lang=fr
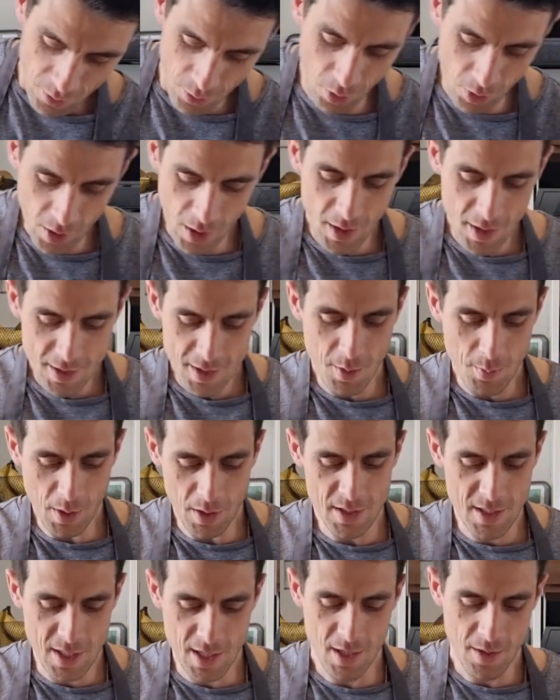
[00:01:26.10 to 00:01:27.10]
Donc allez, c'est
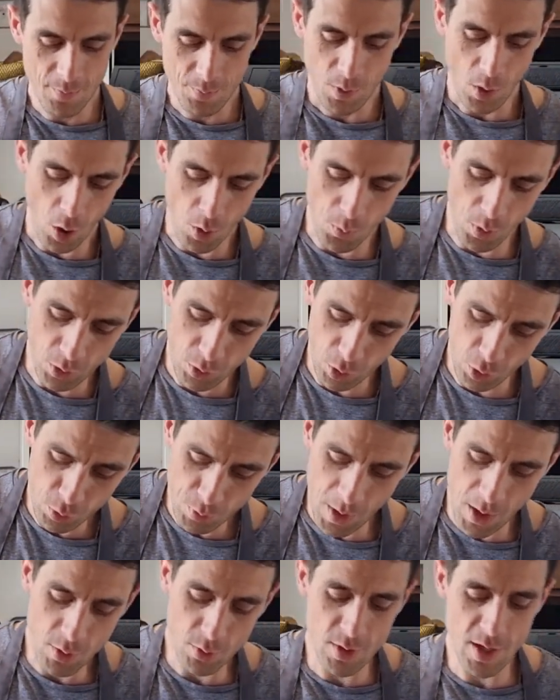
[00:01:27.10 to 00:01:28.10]
parti. On monte
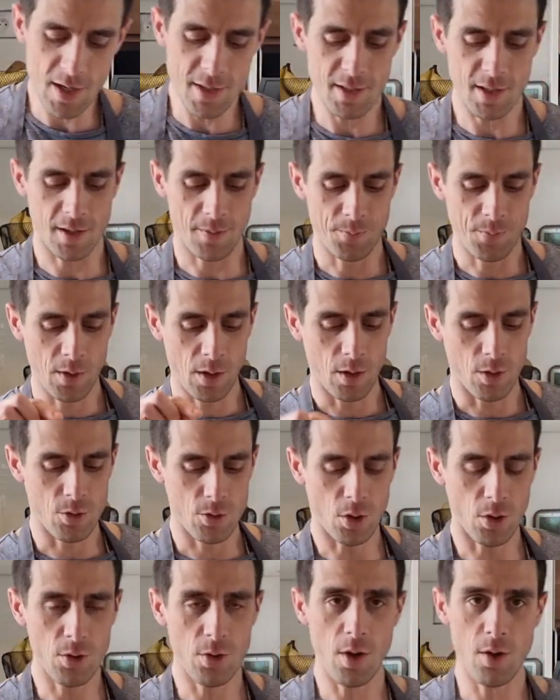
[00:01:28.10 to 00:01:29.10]
notre mayonnaise,
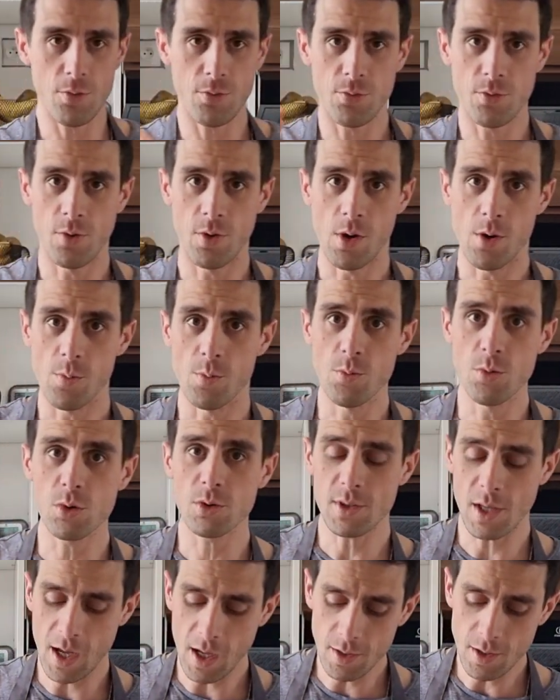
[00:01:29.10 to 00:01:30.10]
jaune d'œuf,
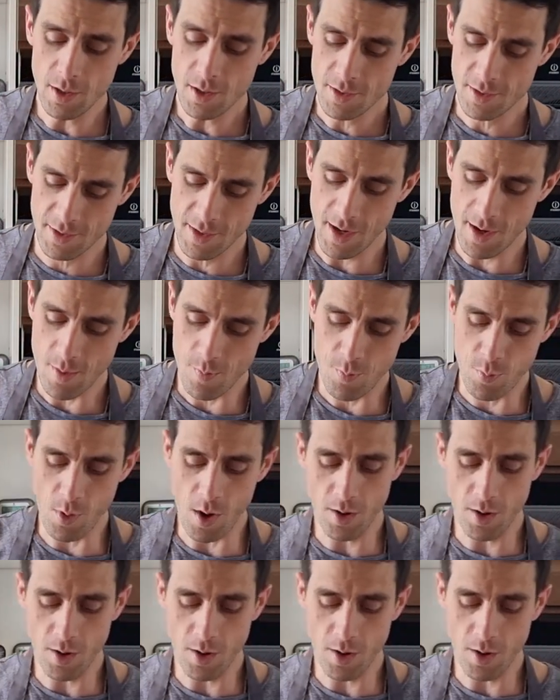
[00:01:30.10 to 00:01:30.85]
moutarde, sel,